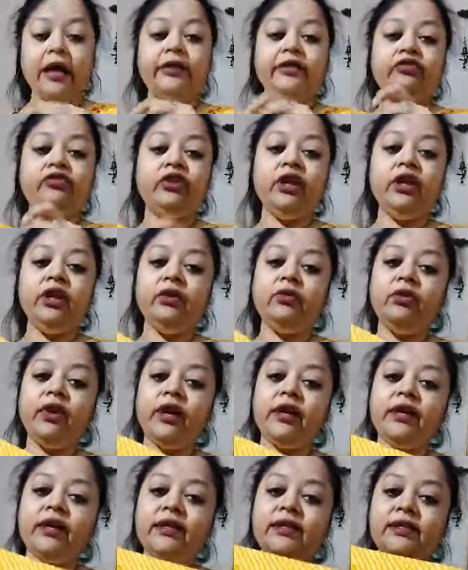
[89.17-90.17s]
থ্রি
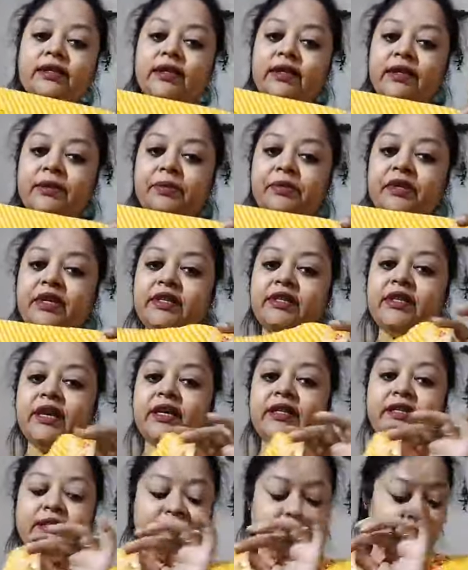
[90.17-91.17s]
কোয়ার্টার স্লিপসে
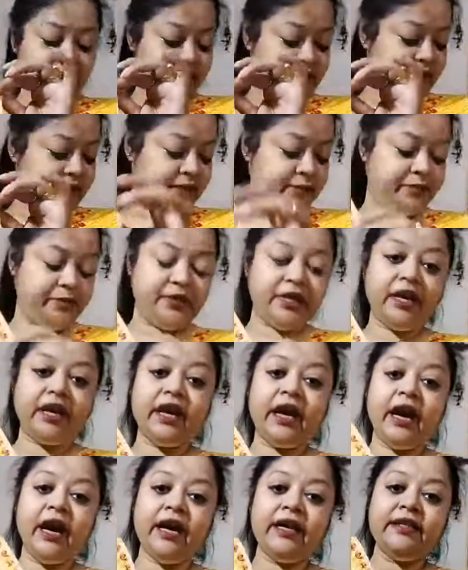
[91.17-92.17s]
যাচ্ছে স্লিপসে
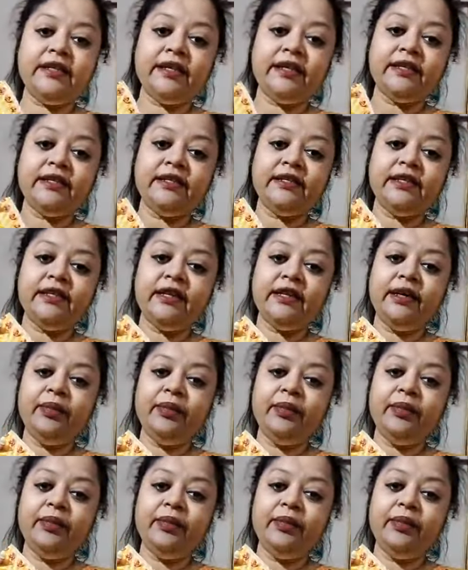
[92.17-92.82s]
কাজ আছে